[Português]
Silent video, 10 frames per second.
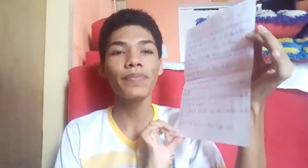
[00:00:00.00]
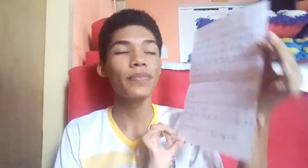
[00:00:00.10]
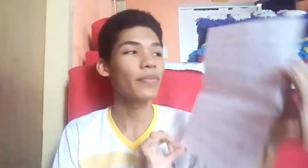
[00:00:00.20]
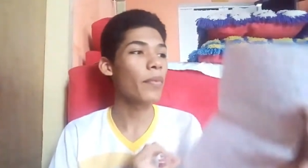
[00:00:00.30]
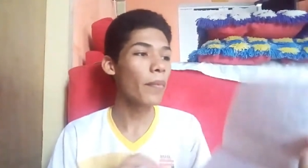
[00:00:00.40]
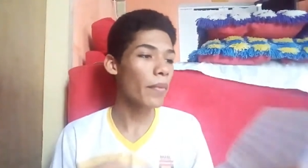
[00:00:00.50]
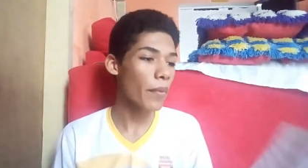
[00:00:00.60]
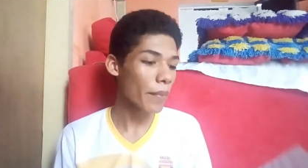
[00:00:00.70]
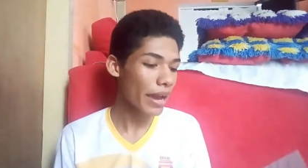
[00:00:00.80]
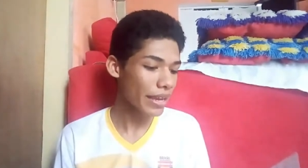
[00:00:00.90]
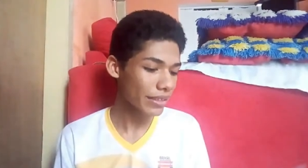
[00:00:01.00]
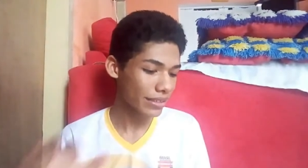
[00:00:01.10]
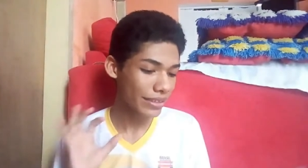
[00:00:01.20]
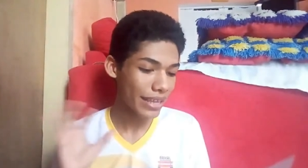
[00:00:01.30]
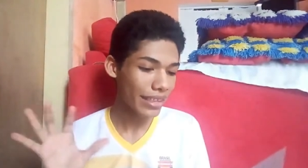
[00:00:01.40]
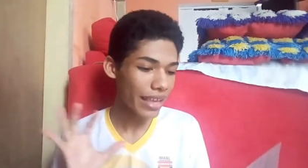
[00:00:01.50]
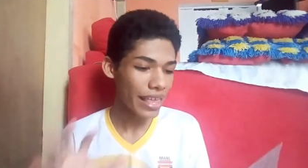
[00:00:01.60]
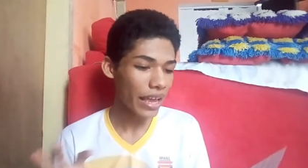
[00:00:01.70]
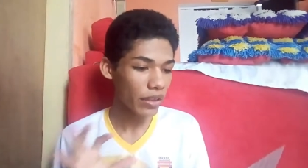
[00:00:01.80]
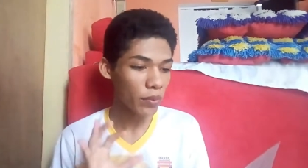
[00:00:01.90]
o mais
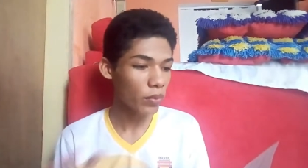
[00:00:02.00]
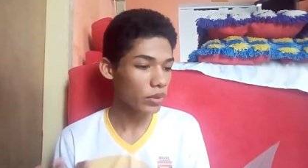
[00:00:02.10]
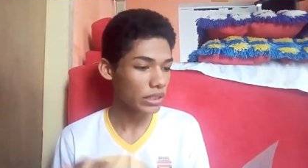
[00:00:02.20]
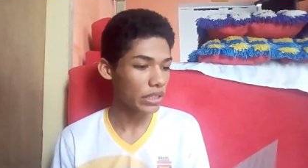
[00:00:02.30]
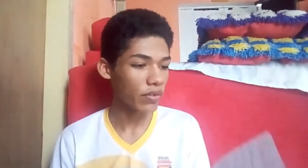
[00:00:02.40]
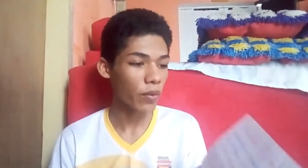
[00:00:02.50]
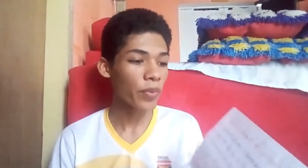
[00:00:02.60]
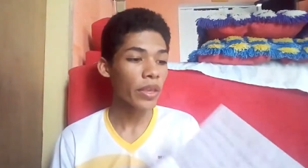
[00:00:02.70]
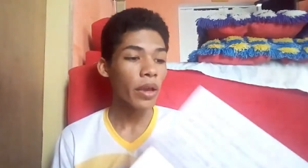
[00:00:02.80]
detalhado possível,